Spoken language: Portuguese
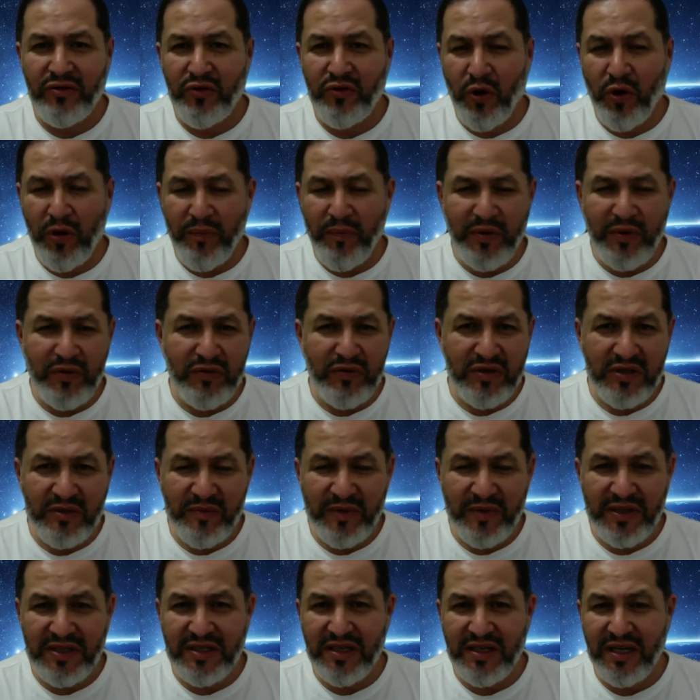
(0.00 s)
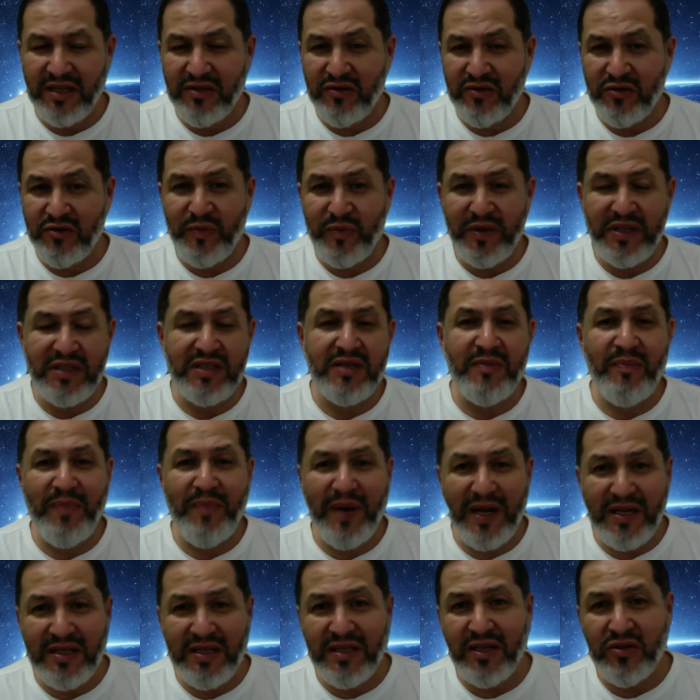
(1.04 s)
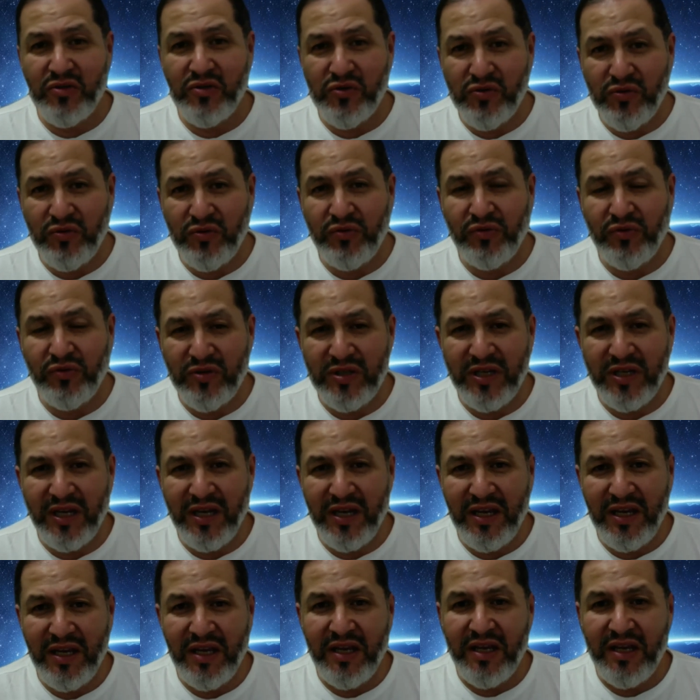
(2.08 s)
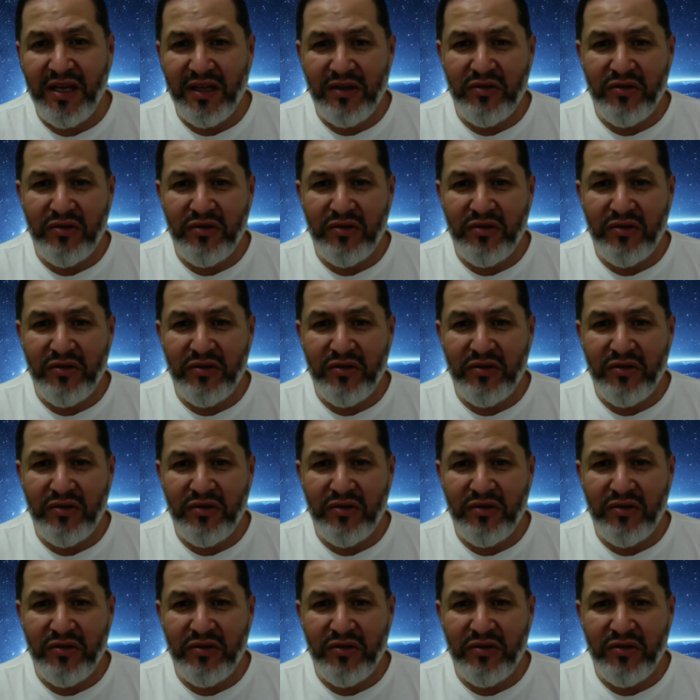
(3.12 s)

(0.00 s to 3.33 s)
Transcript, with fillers: tópicos especiais os principais assuntos aí